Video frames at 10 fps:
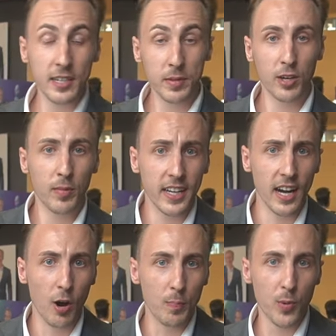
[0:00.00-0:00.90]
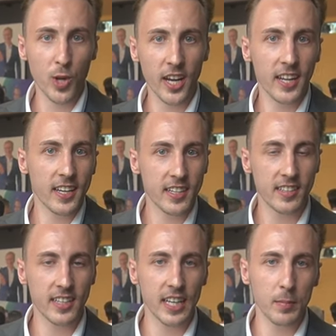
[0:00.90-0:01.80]
sieht man nochmal die Hauptbühne. Hier
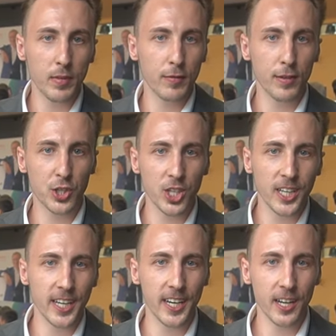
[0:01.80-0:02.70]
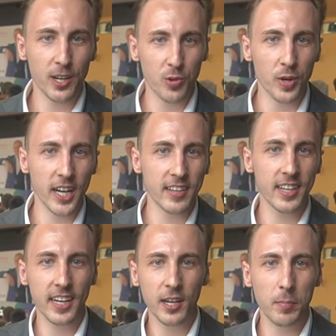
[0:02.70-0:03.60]
sind eben die verschiedenen Fräder,
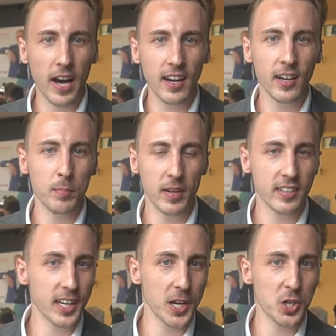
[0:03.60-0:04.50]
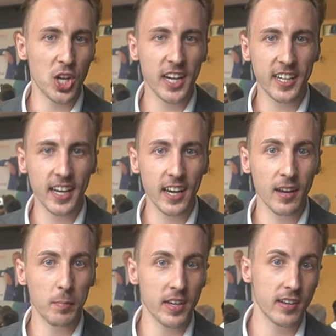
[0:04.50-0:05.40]
sage ich mal, bessere,
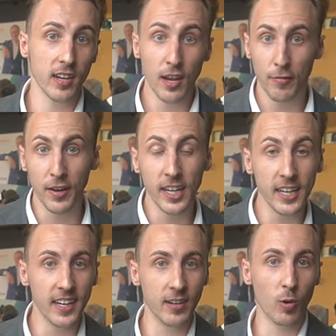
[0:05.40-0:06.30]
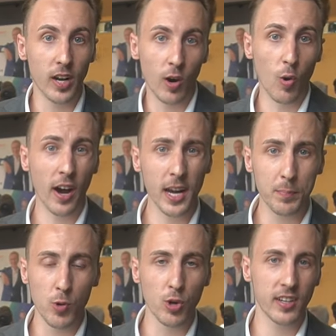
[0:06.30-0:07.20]
schlechtere, mit vielen Linien oder
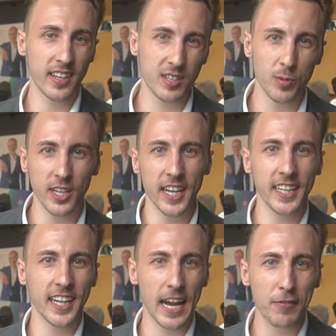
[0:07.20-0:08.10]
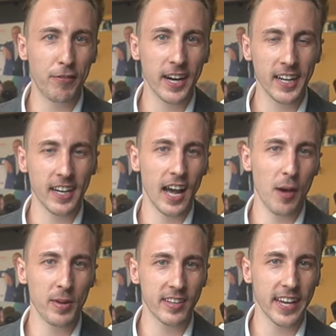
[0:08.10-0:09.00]
Horderbuch. Das wollte ich einfangen,
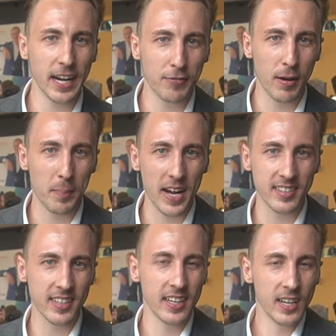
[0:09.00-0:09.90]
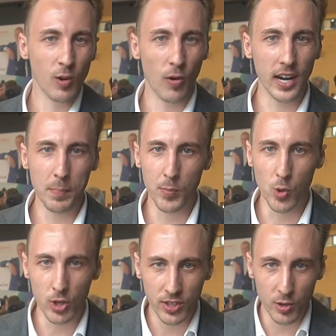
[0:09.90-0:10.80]
haben jetzt leider verpasst.
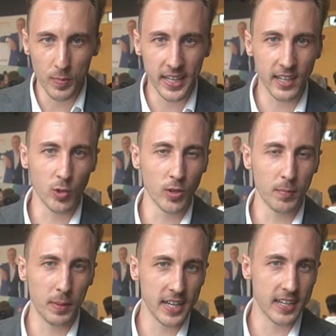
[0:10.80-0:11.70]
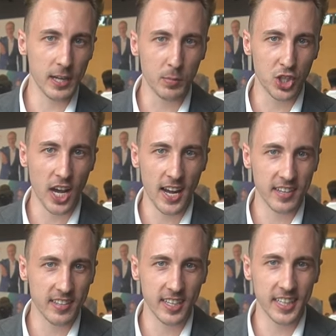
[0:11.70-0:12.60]
Orderbuch, mit dem Tunnelblick im
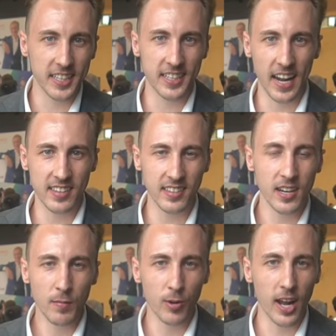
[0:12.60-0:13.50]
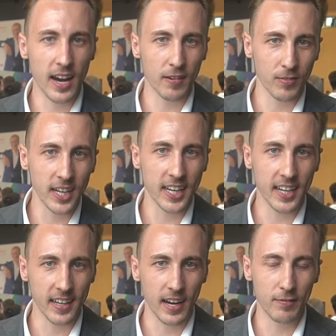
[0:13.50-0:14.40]
Chart ist halt nicht das, wonach wir
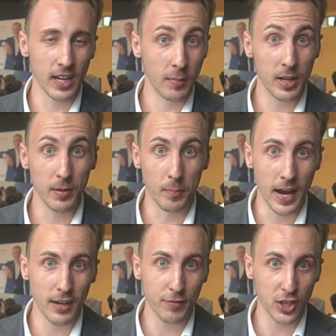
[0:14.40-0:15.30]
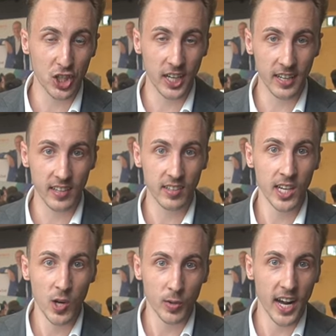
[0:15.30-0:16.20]
gehen. Ja, wir haben lieber Marktverständnis
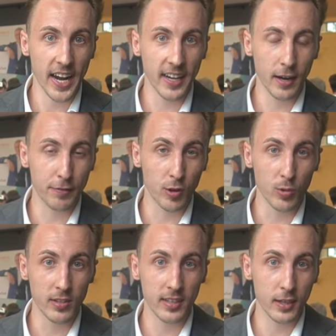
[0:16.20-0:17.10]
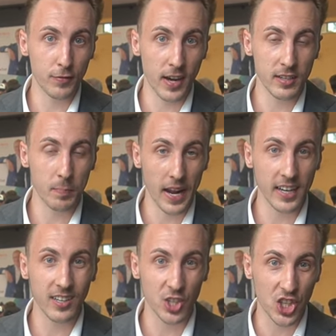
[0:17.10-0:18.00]
und handeln aufgrund des fast
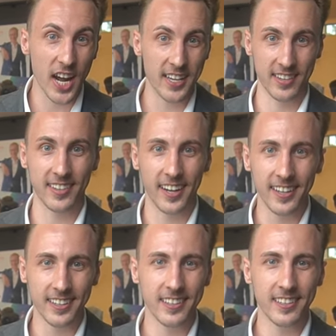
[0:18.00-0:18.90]
blanken Chartes. Ja.